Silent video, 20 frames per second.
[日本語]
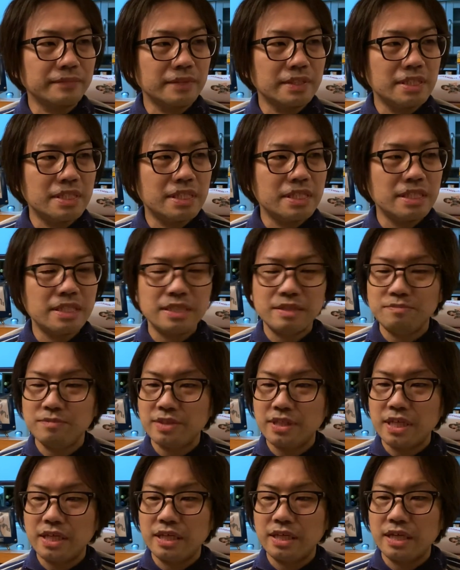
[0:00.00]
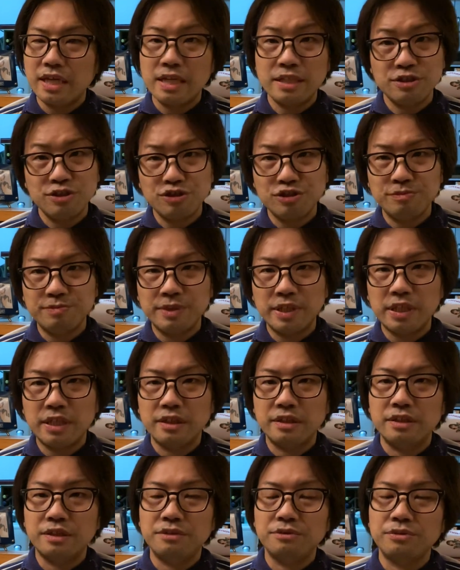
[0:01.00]
チームでアンジュルムでやっ
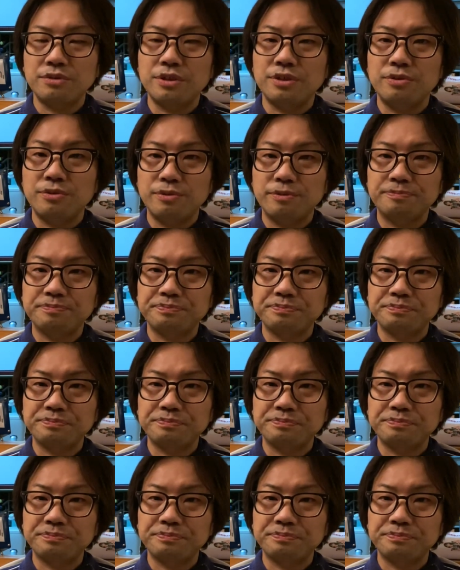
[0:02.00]
てる時の